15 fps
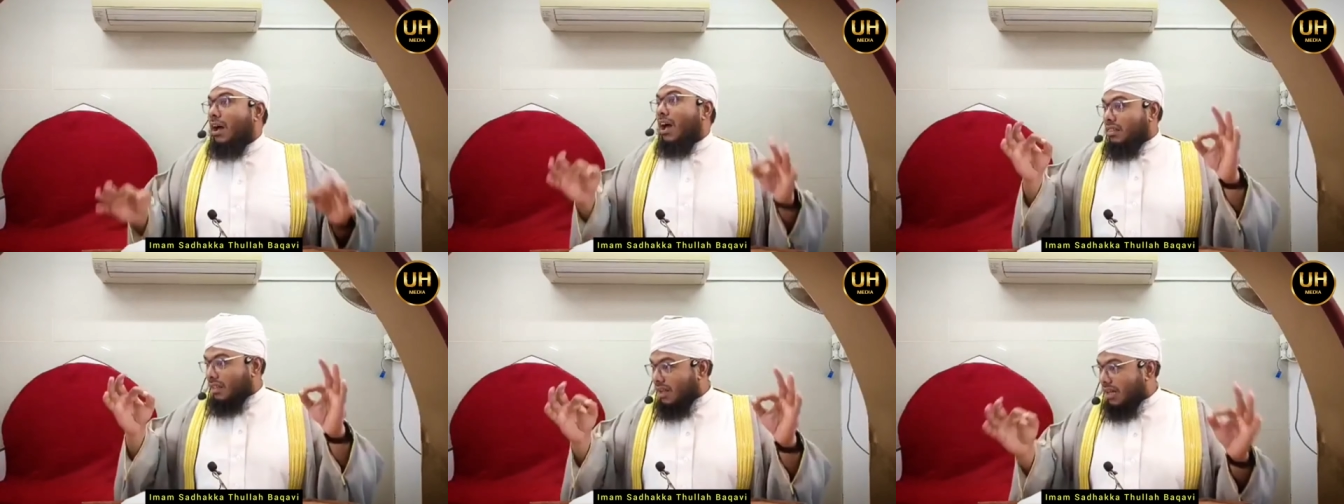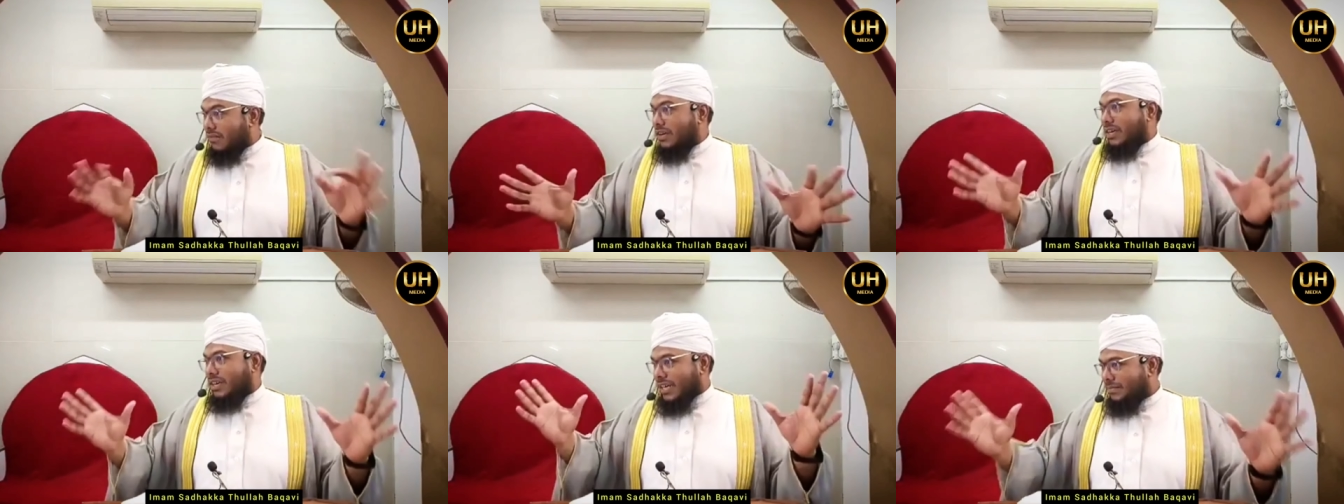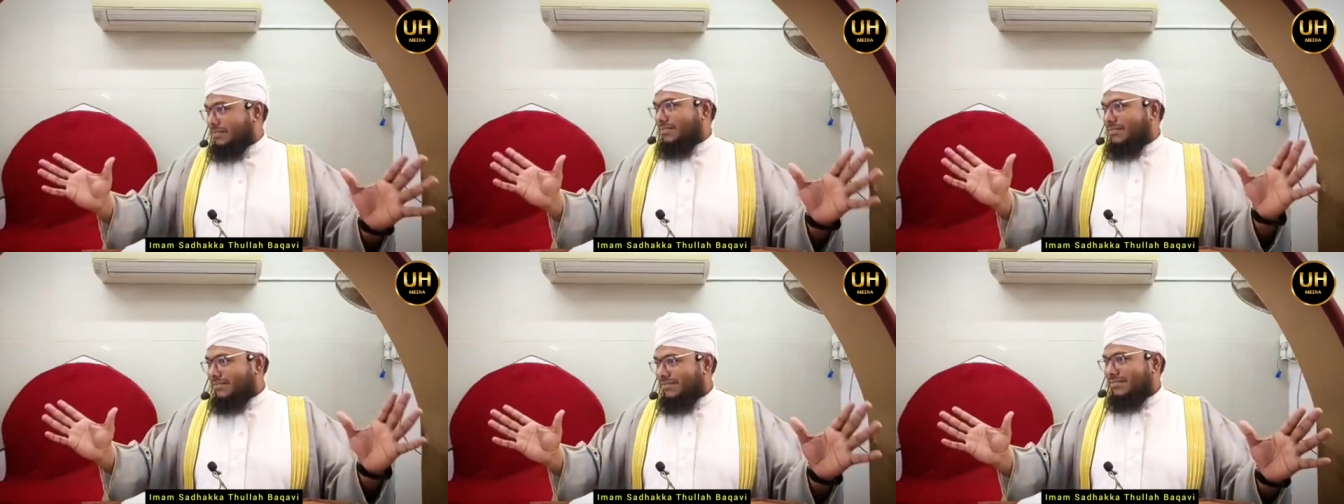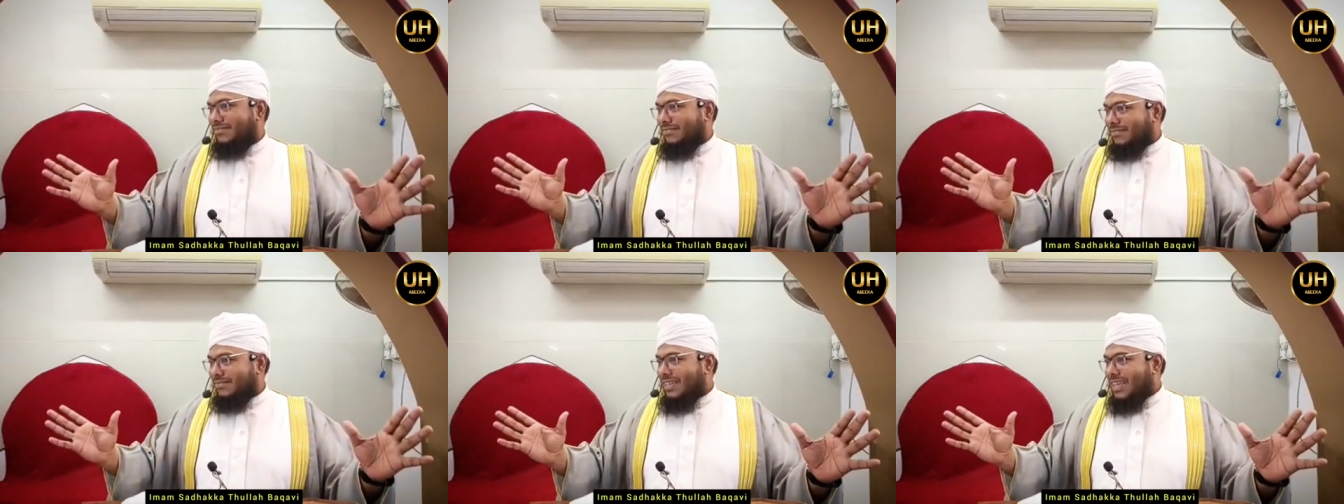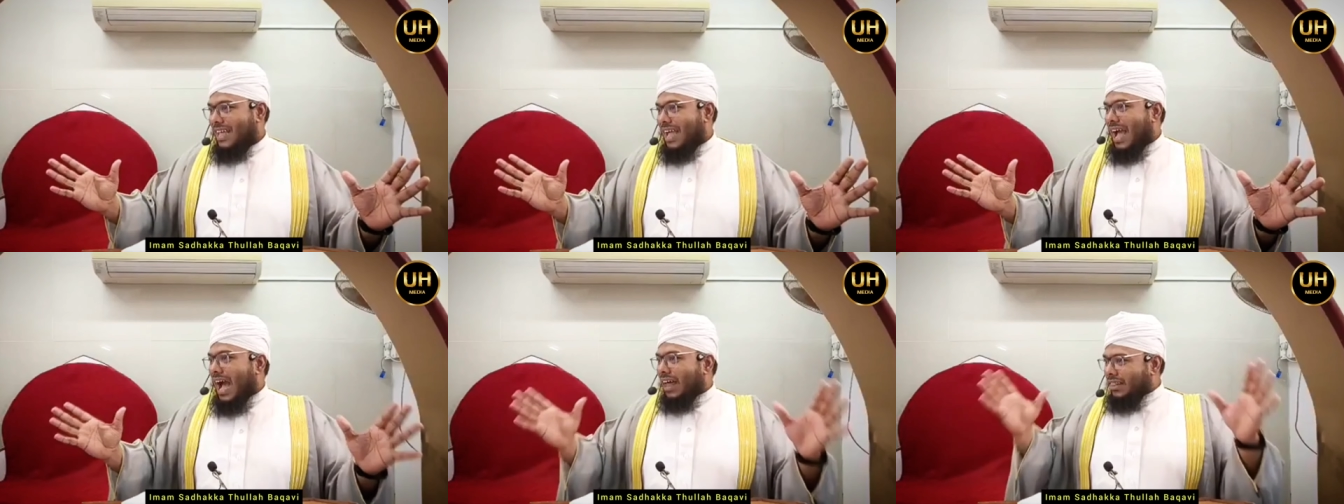இடம் அல்லாஹுவின் இடம்
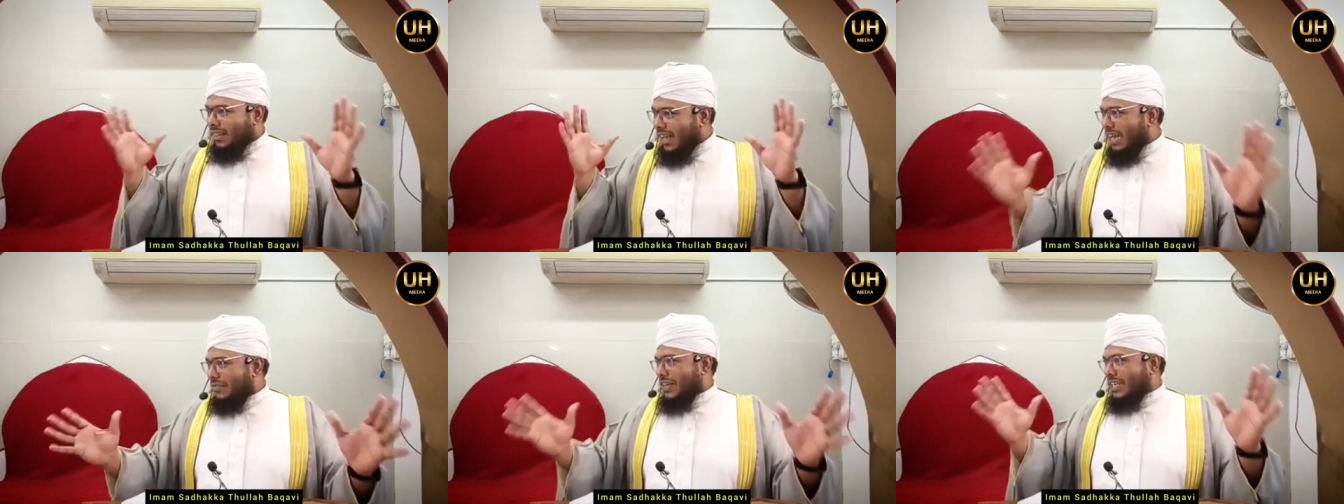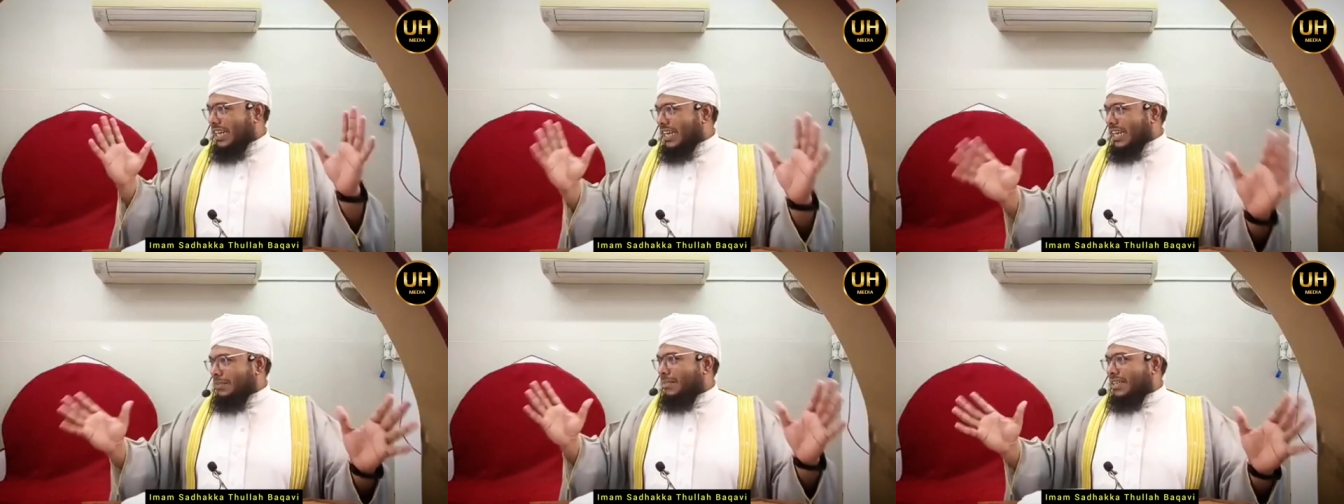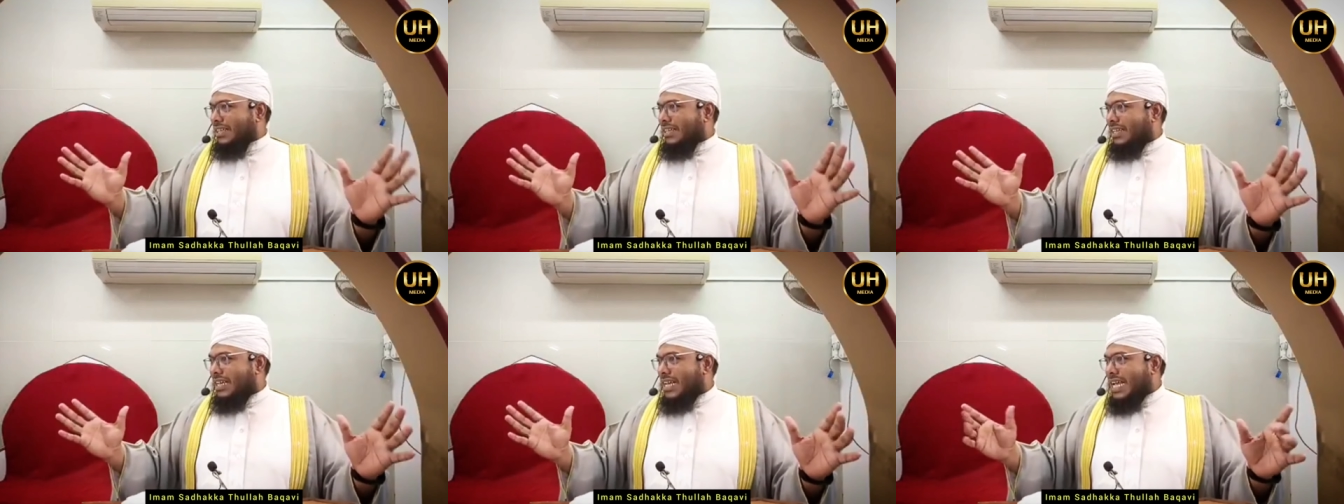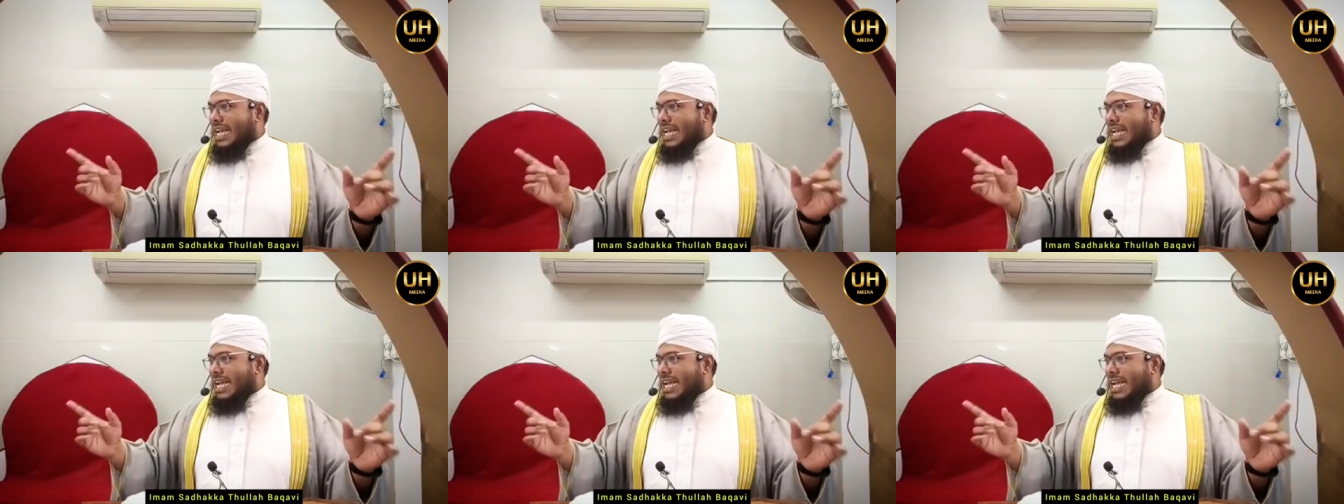அல்லாஹுவின் இல்லம் அது